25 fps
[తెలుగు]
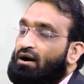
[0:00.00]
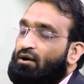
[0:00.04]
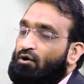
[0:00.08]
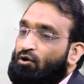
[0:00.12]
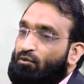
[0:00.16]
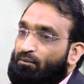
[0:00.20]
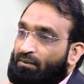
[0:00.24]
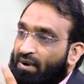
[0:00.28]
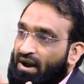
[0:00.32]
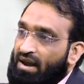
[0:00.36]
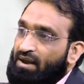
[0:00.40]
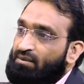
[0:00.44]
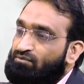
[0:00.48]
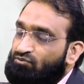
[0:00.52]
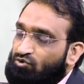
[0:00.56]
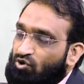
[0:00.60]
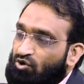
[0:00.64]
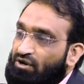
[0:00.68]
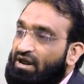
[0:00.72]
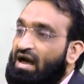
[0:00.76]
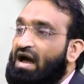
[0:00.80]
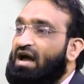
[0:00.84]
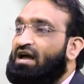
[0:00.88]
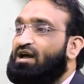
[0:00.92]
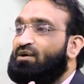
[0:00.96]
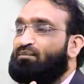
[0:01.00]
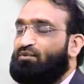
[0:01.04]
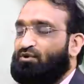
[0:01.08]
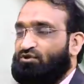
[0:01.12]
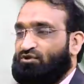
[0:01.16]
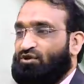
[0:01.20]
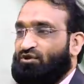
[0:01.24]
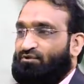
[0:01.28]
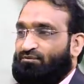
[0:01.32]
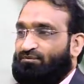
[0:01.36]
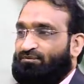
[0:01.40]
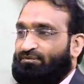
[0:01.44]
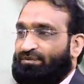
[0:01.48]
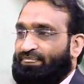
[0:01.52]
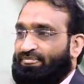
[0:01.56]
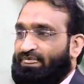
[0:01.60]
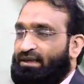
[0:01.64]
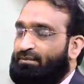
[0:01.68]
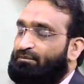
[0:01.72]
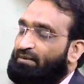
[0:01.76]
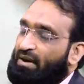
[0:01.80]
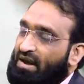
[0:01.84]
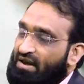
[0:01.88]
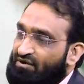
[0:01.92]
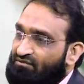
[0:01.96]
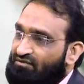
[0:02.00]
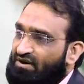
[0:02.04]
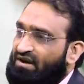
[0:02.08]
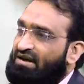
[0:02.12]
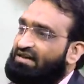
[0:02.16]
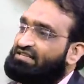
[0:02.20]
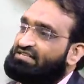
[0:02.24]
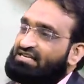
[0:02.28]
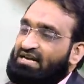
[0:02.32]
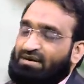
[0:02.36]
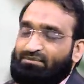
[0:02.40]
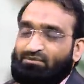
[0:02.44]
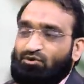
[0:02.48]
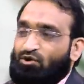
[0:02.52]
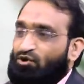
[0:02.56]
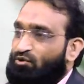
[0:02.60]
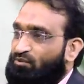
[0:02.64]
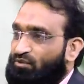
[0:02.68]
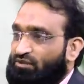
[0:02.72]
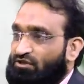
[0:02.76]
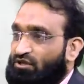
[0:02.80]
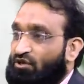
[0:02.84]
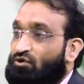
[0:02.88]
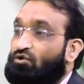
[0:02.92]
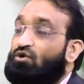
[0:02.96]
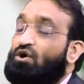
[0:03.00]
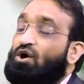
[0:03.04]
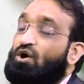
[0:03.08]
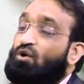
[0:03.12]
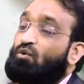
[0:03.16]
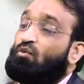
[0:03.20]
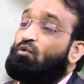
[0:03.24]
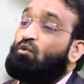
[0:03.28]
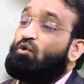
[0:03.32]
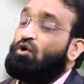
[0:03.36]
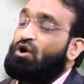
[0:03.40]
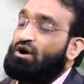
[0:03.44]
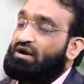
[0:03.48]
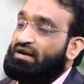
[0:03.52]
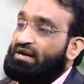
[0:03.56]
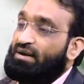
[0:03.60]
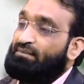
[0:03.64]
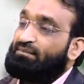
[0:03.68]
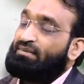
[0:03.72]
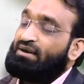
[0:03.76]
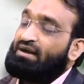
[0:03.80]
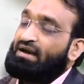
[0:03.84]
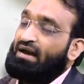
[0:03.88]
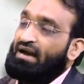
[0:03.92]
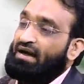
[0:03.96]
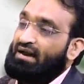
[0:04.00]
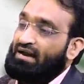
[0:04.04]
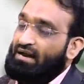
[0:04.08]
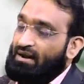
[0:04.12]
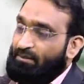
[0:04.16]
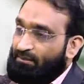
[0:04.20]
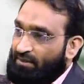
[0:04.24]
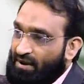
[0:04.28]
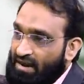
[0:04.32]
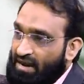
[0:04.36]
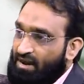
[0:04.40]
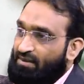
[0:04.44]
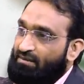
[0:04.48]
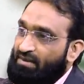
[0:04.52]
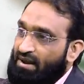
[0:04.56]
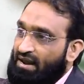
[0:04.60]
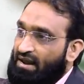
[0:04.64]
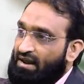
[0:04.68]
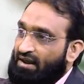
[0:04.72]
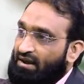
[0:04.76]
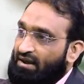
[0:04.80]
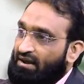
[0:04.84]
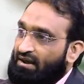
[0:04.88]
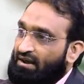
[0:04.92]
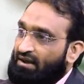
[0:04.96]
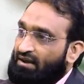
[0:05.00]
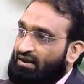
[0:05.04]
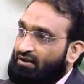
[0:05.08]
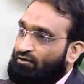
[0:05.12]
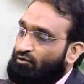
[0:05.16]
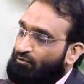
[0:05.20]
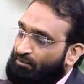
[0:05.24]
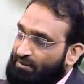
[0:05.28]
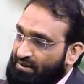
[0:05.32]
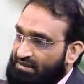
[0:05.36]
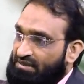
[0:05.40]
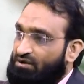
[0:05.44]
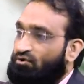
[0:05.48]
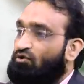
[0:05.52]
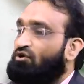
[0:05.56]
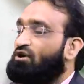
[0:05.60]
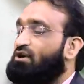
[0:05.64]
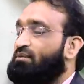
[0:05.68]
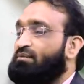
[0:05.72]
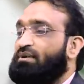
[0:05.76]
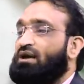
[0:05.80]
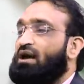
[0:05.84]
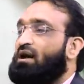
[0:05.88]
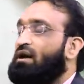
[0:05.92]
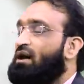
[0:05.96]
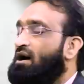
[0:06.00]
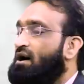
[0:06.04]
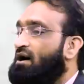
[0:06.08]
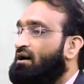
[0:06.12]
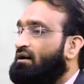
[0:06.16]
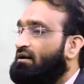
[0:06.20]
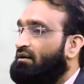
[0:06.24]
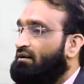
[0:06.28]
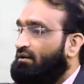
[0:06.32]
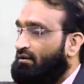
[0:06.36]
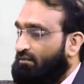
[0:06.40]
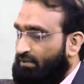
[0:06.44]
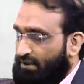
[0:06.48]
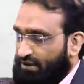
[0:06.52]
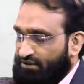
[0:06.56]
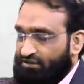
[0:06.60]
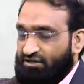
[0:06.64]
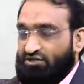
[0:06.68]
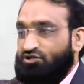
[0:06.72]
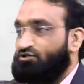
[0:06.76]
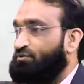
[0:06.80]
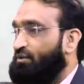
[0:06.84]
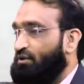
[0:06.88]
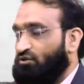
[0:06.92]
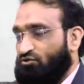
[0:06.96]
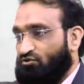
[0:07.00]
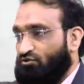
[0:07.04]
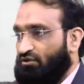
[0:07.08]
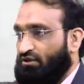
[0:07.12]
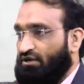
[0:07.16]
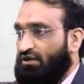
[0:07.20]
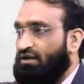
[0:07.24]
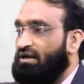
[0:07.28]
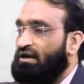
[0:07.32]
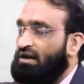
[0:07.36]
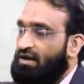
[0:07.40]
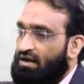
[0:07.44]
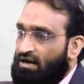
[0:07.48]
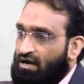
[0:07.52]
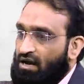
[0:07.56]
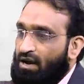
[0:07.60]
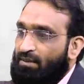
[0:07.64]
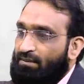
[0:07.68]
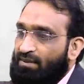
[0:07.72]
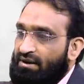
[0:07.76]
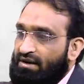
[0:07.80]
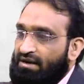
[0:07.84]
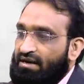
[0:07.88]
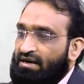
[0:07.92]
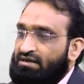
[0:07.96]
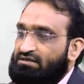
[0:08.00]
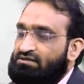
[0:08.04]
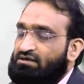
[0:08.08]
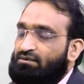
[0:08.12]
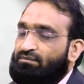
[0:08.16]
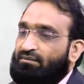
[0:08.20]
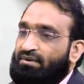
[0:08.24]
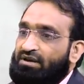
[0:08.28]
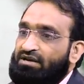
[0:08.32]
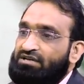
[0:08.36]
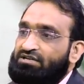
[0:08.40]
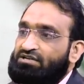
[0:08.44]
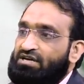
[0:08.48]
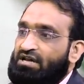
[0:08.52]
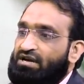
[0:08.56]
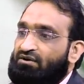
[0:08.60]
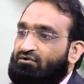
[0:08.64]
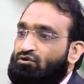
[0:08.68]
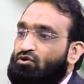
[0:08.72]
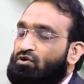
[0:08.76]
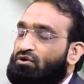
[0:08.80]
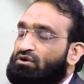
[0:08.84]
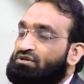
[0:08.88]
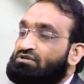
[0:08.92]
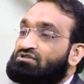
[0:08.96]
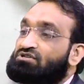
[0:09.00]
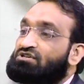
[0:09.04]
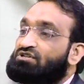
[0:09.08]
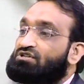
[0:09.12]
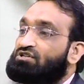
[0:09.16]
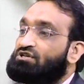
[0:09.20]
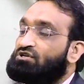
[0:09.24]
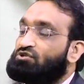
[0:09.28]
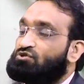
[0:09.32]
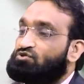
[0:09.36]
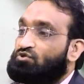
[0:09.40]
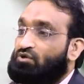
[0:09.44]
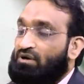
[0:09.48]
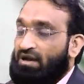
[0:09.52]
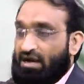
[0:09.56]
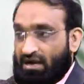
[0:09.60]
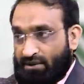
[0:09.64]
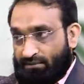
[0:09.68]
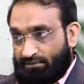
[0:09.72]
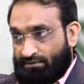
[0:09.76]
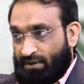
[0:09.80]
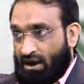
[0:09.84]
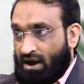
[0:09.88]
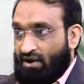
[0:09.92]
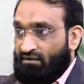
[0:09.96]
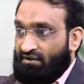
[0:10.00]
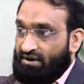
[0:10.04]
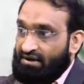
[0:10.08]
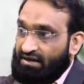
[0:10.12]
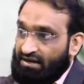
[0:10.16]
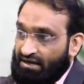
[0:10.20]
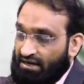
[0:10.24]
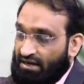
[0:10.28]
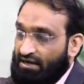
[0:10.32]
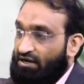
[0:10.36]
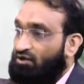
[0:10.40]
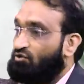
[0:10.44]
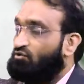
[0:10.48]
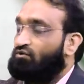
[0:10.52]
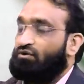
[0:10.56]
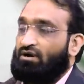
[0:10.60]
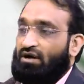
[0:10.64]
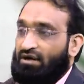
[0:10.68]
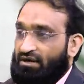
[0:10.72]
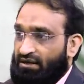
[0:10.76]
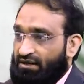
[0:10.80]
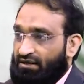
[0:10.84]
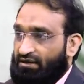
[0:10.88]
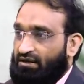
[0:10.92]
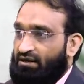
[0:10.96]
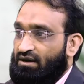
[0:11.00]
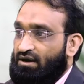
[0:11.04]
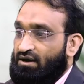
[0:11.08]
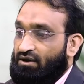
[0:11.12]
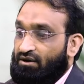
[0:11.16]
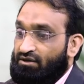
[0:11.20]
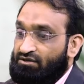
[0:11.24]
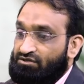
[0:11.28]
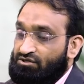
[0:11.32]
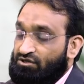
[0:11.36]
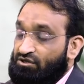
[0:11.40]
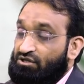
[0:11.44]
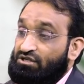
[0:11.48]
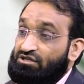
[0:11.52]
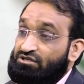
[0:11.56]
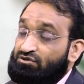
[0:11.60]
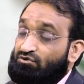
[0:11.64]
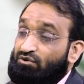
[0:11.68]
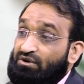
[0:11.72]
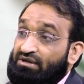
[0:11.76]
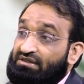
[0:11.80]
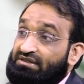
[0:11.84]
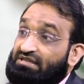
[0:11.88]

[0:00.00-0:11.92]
ఓ భయంతోనే ఆగిపోతారు భయం వల్లనే చాలామంది ఓడిపోతారు ఓటమి అన్న భయమే పెద్ద ఓటమిగా మన తెచ్చిపెడుతుంది కాబట్టి అసలు మనిషి అనేవాడు రిస్క్ తీసుకునే భావాన్ని కలిగి ఉండాలి రిస్క్ తీసుకునే